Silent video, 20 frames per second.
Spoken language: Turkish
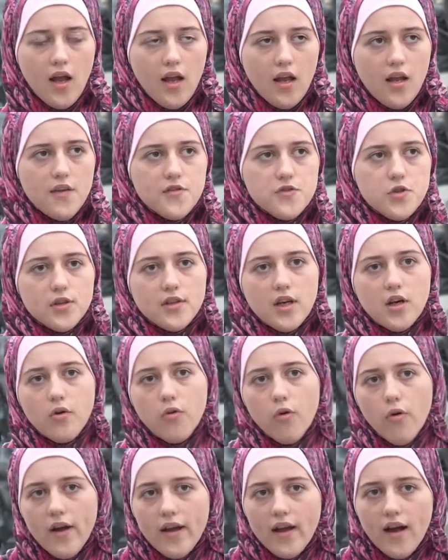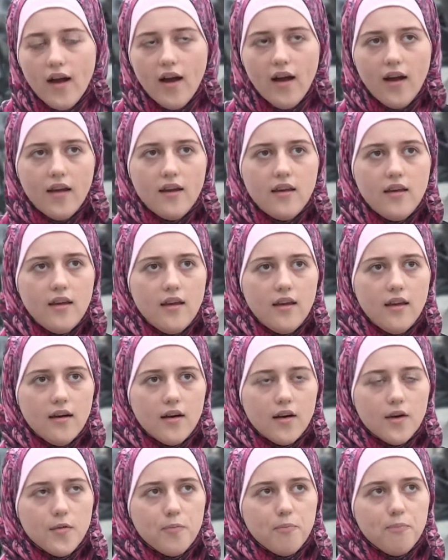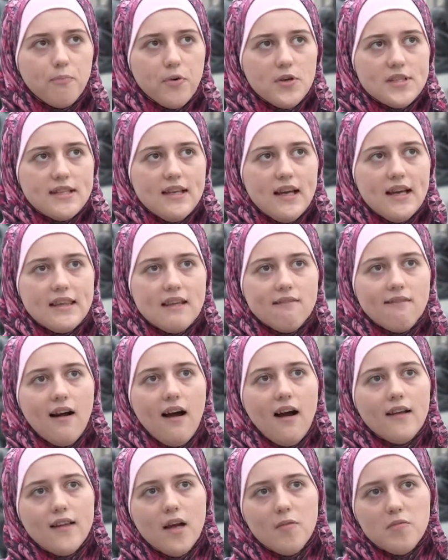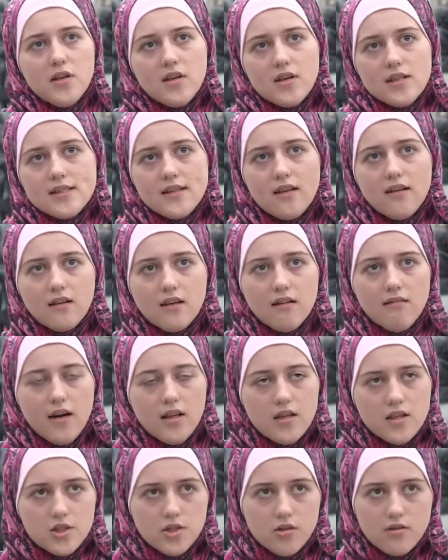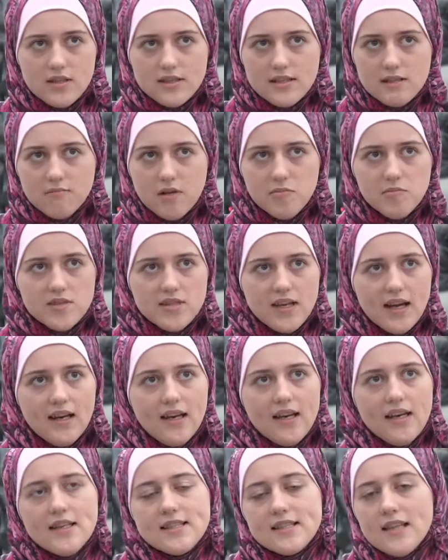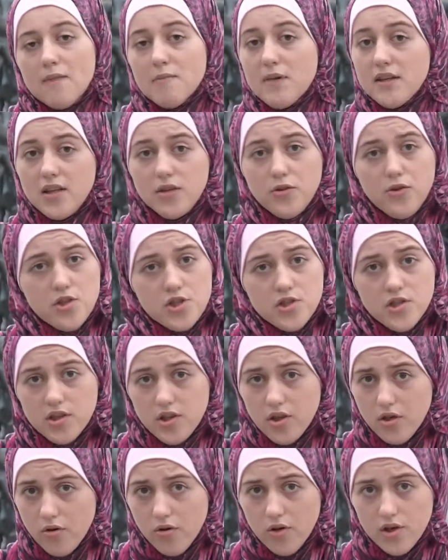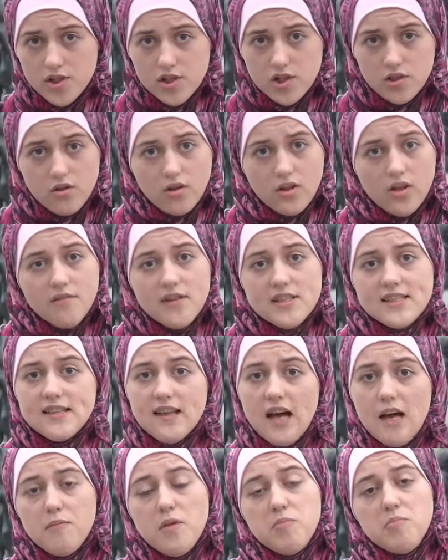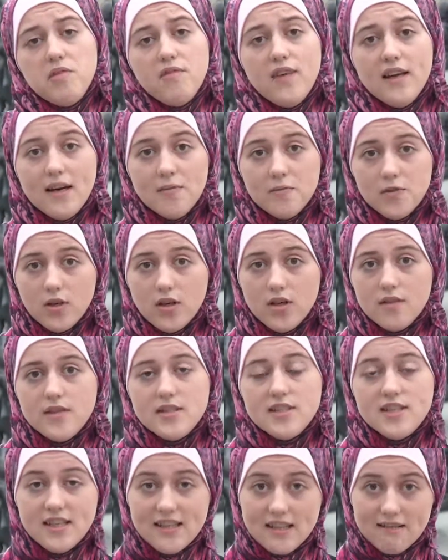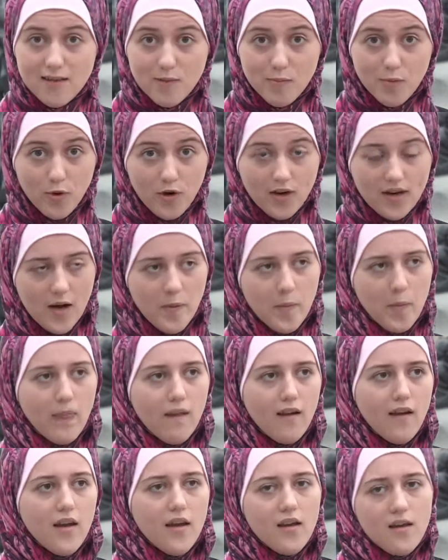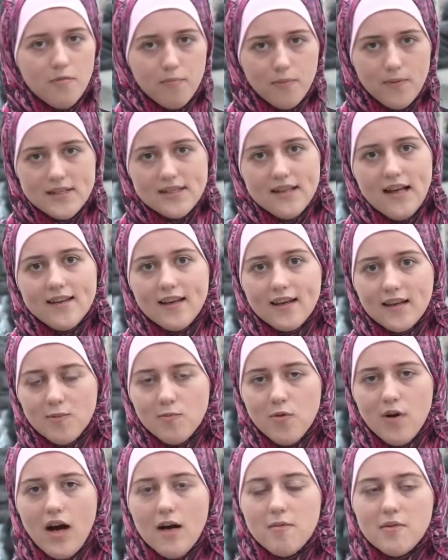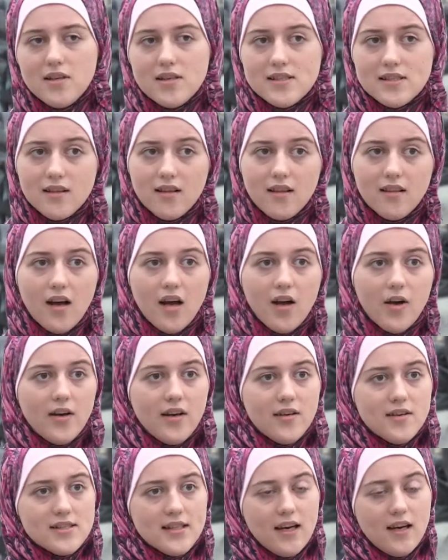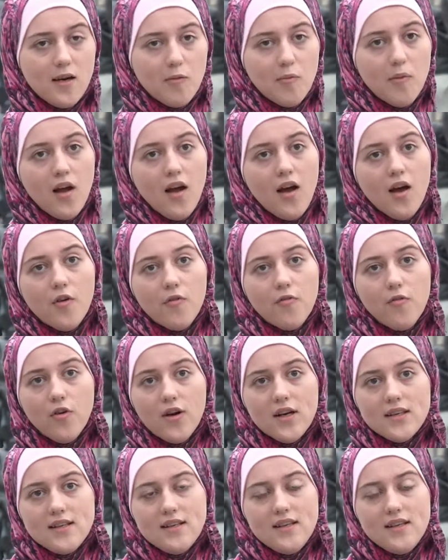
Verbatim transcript: Bu büyük bir bayramdır. Bir araya gelip kolyatka söylemek bizim geleneğimizdir diye yanıtlıyordum. Ama eve gitmedim. Açıkçası çok üzülmüştüm. Daha doğrusu darılmıştım.